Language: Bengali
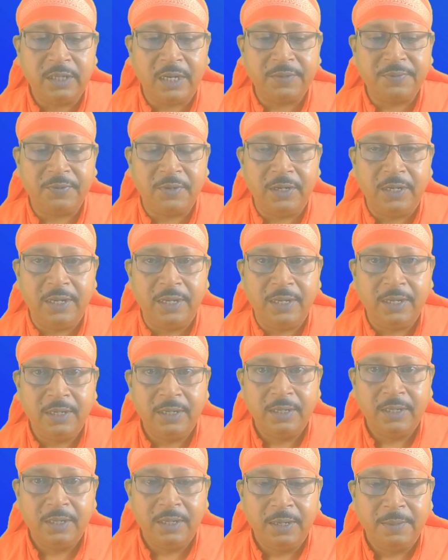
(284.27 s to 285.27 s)
যার ফলে
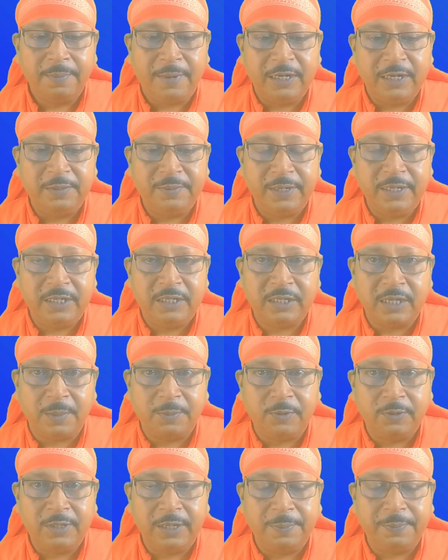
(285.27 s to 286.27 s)
পারিবারিক
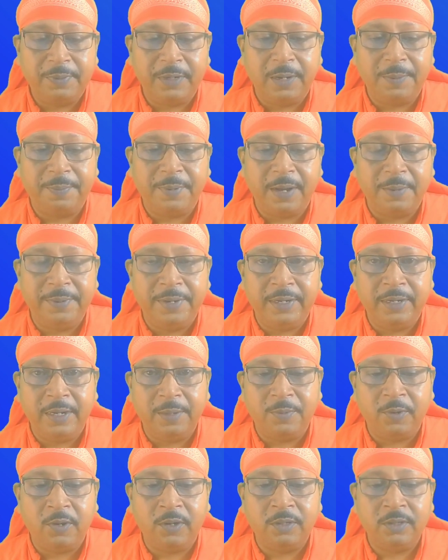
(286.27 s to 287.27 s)
সাপোর্ট আপনারা পাবেন
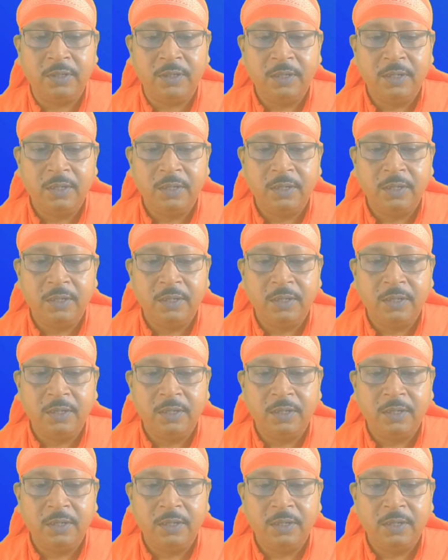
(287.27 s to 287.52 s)
এবং